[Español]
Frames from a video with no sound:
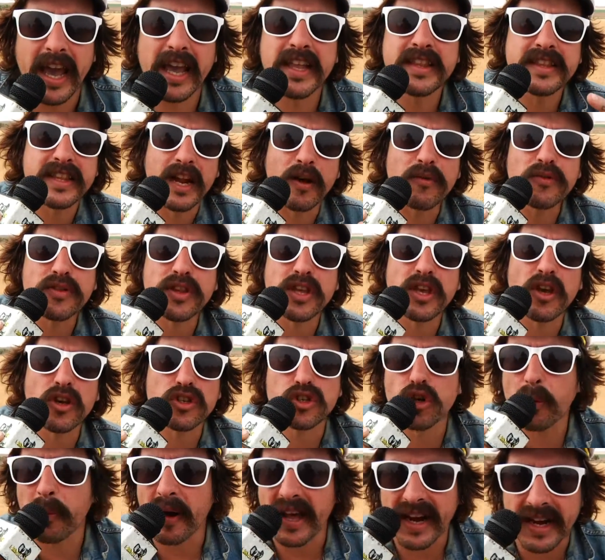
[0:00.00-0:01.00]
Entra un
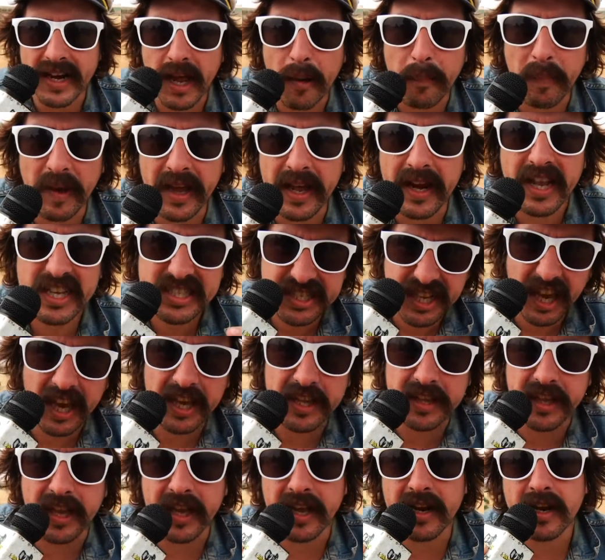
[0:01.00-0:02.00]
tío super rapper,
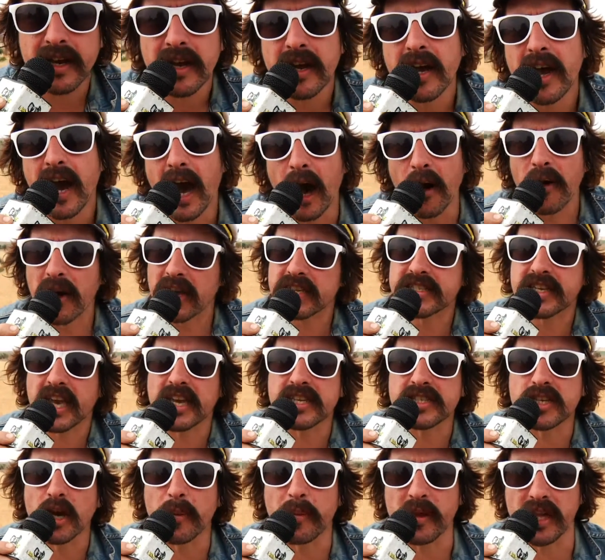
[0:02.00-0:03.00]
skater, a un
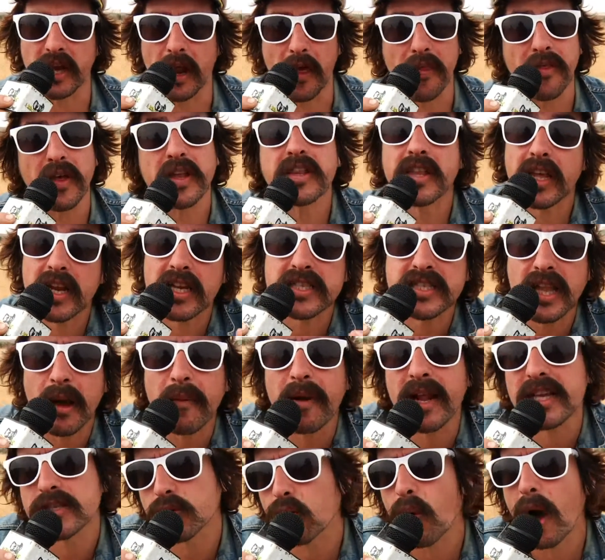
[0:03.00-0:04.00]
skate shop y le dice, ¿tienes
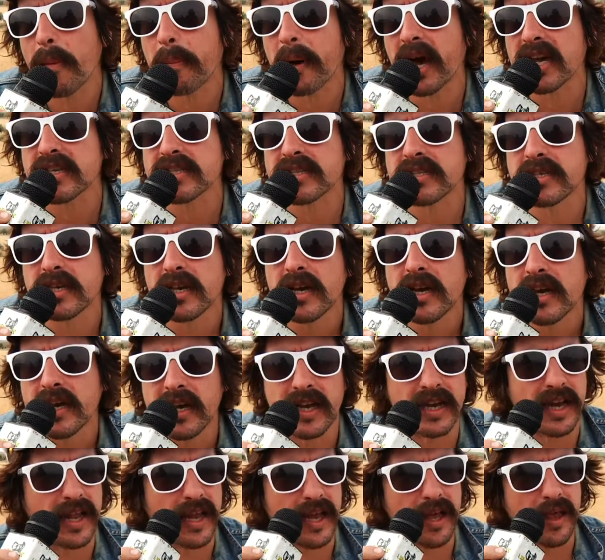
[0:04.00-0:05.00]
tablas guapas?
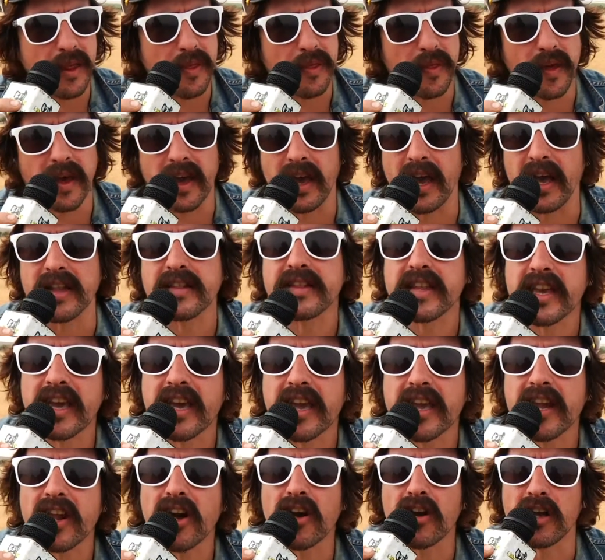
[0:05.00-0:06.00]
Y le dice,
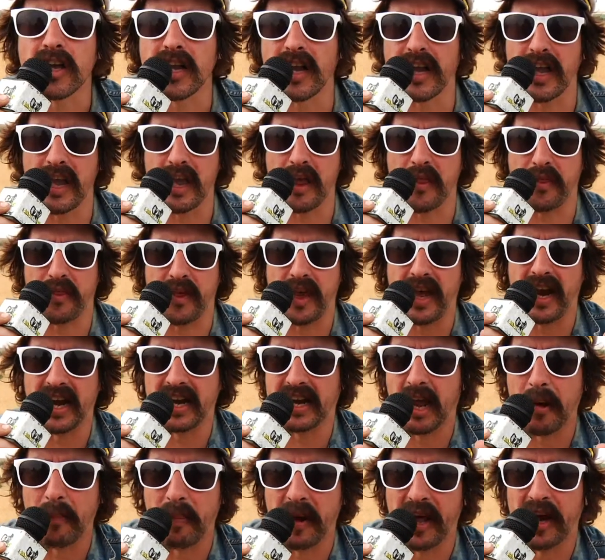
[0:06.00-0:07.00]
¿antigiro? Y le dice el
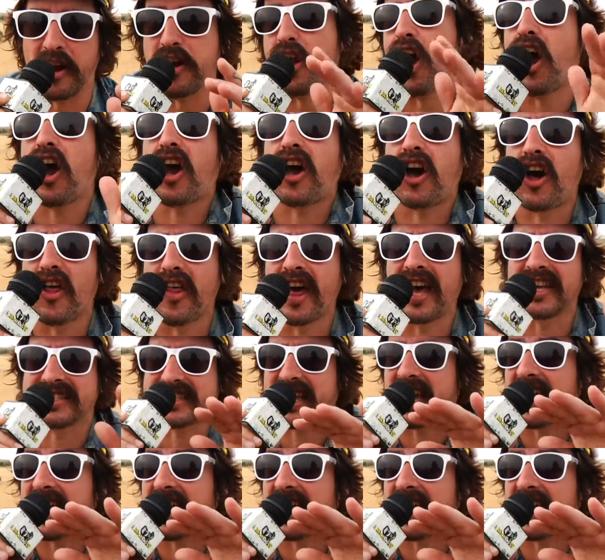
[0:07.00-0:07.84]
rapper, no jodas,